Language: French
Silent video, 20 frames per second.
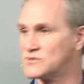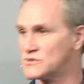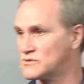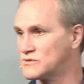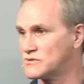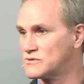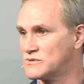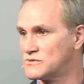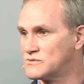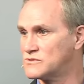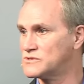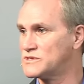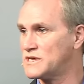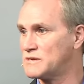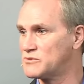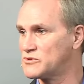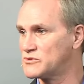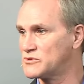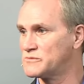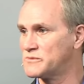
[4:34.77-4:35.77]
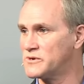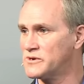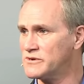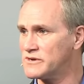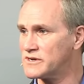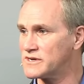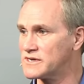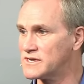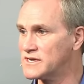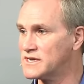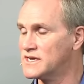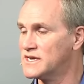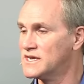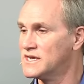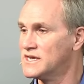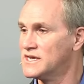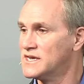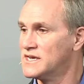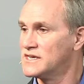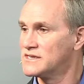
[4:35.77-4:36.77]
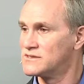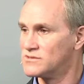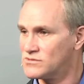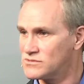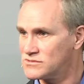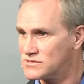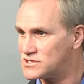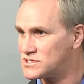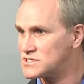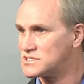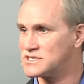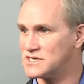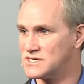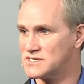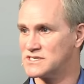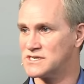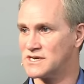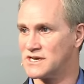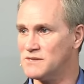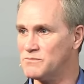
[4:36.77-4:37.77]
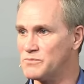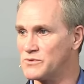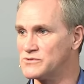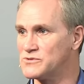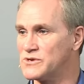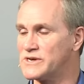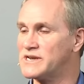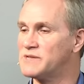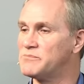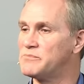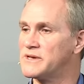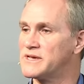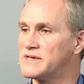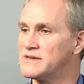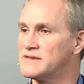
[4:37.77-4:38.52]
du tableau de bord. Donc j'ai répondu à l'appel.